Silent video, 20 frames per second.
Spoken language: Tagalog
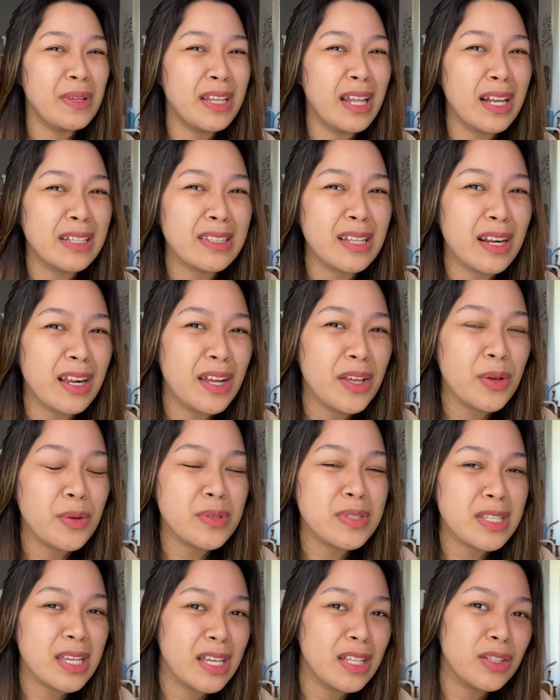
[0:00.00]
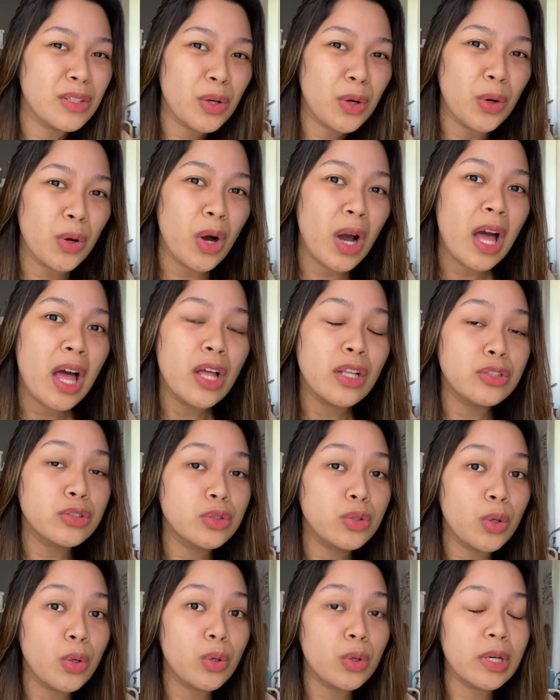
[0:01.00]
na lang talaga yung skin ko.
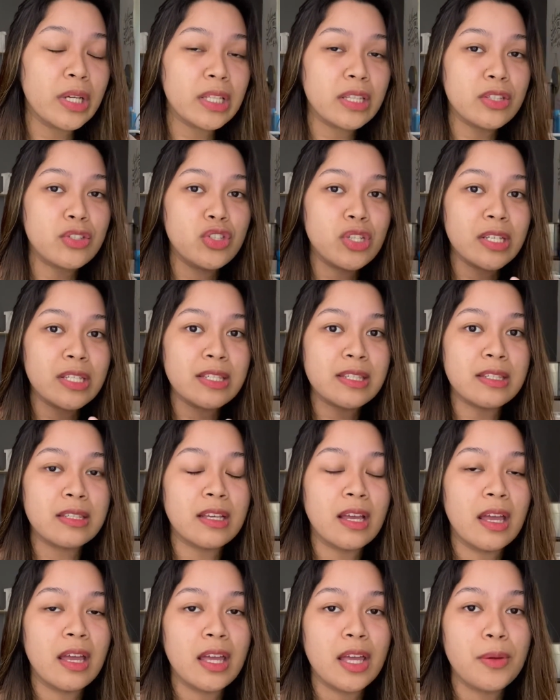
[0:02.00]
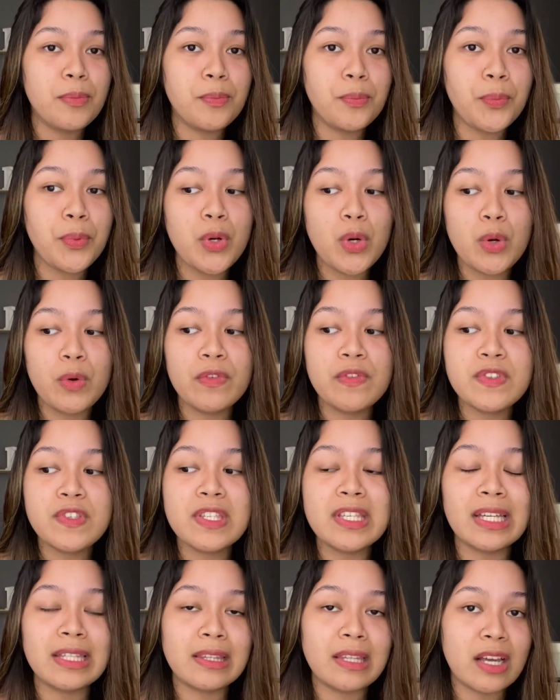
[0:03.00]
No, it just
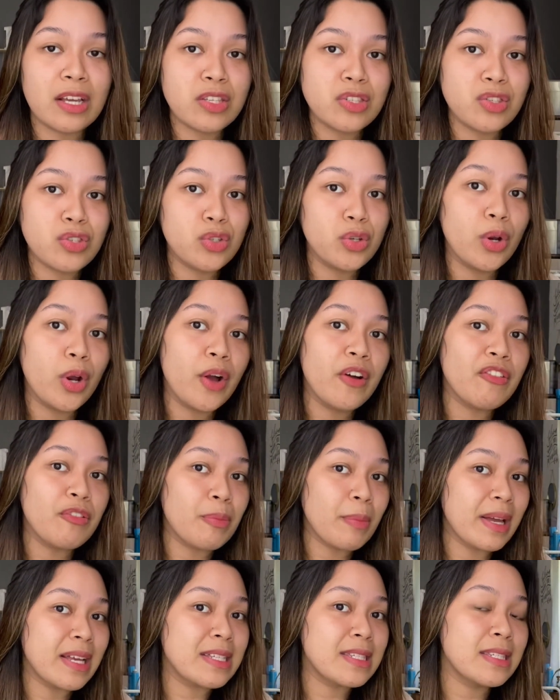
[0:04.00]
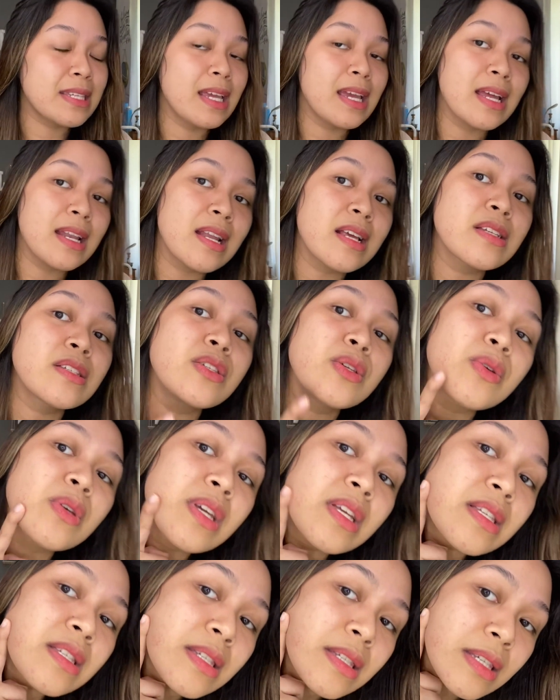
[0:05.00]
improves the texture of my skin. As you
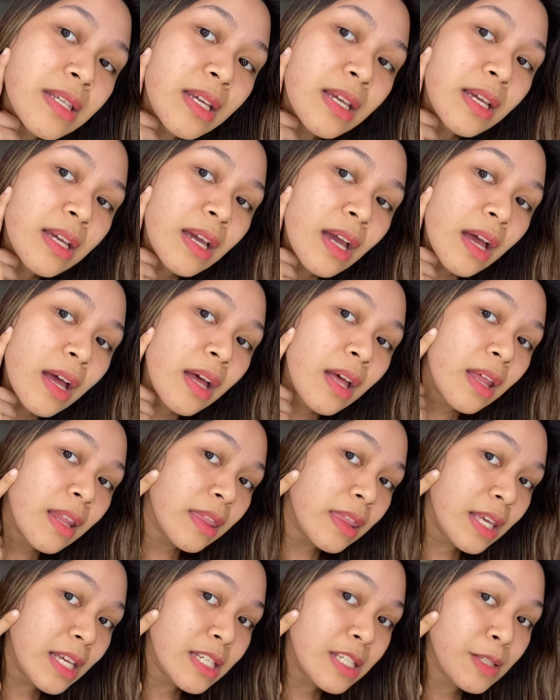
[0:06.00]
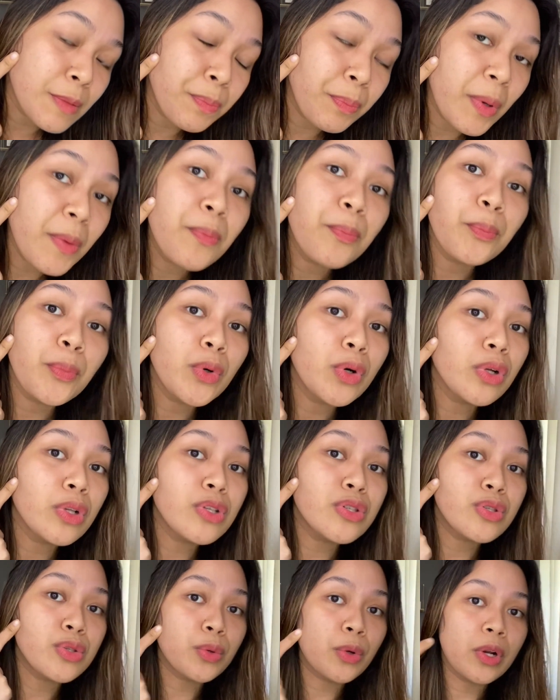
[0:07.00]
can see, these
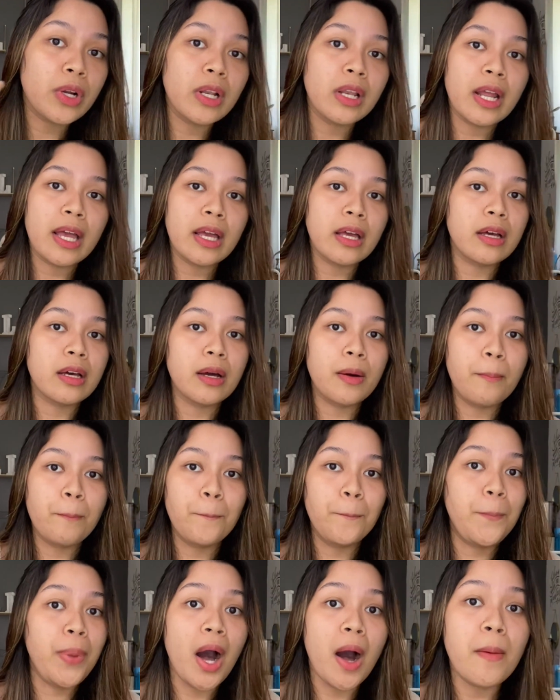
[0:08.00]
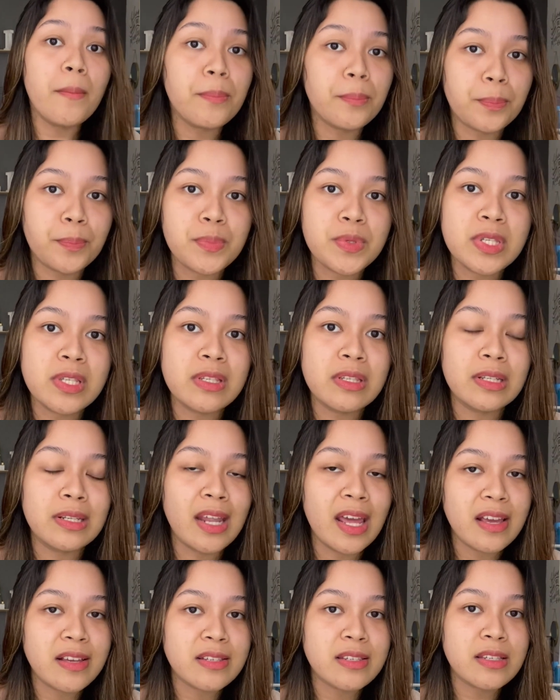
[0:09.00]
pimples were like bumps
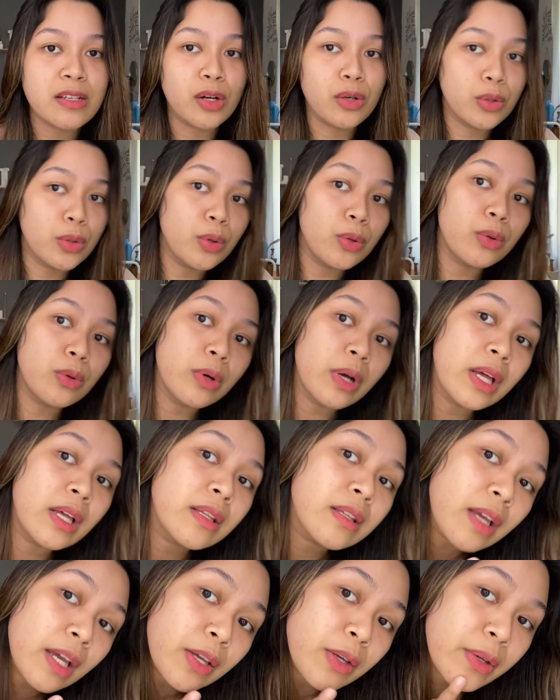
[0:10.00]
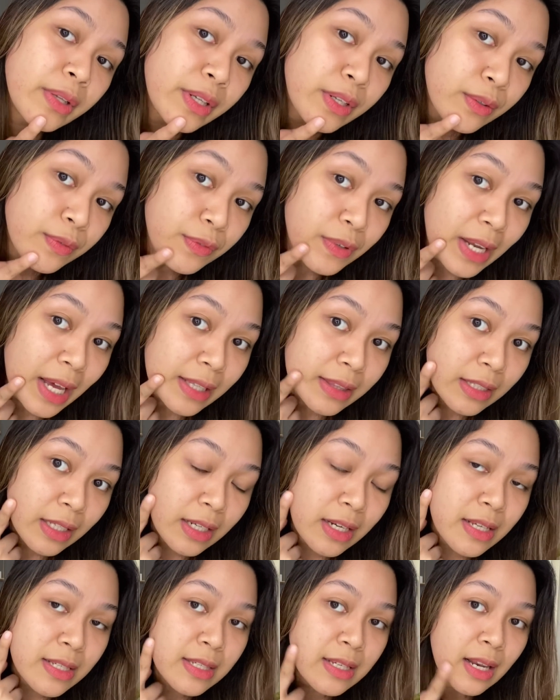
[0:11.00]
days ago. And ngayon,
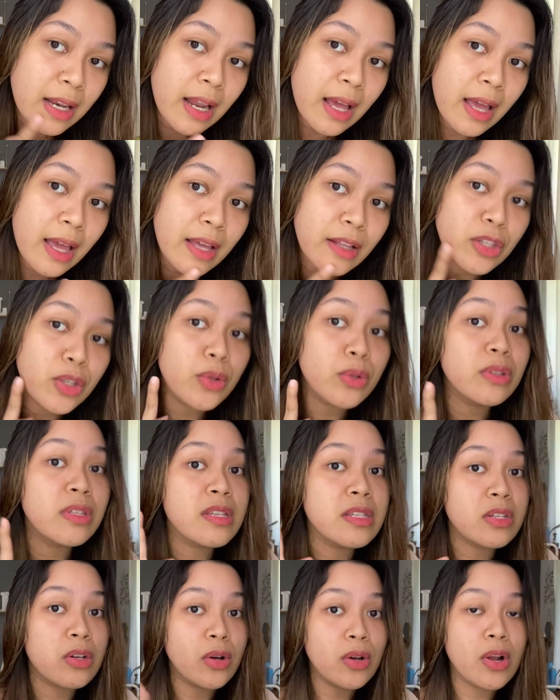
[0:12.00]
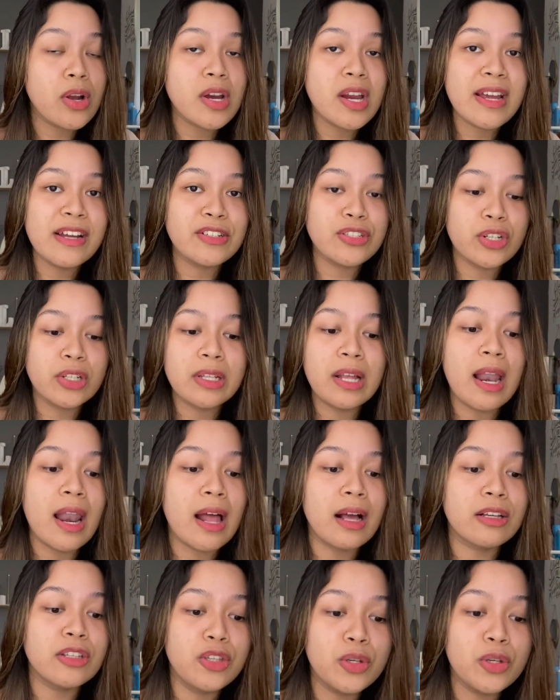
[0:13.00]
nag-flatten na sila. And yung discoloration na lang